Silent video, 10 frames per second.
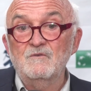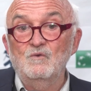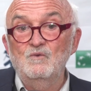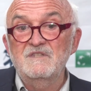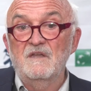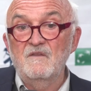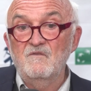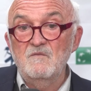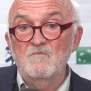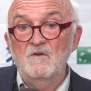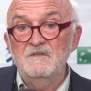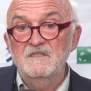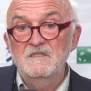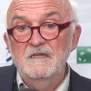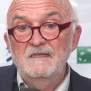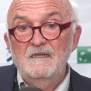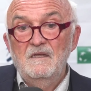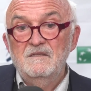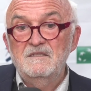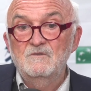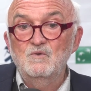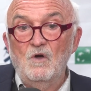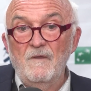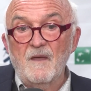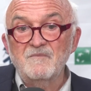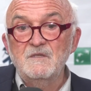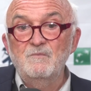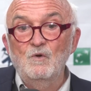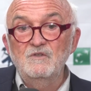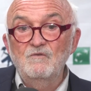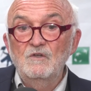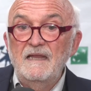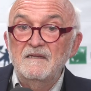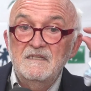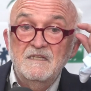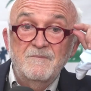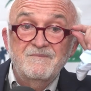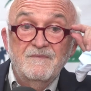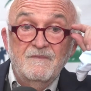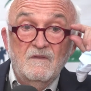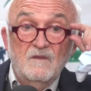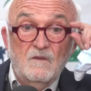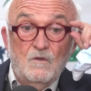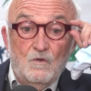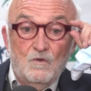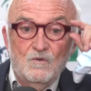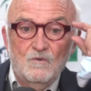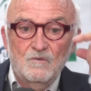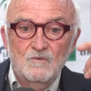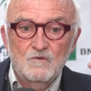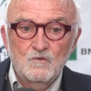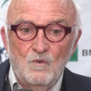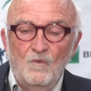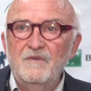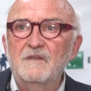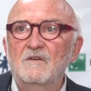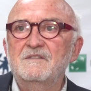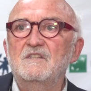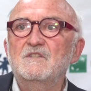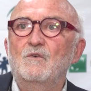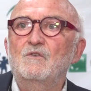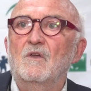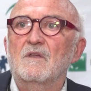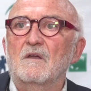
surtout c'est un événement qui, qui couronne un petit peu au niveau de la Ligue euh, ce qu'on fait dans le tennis fauteuil.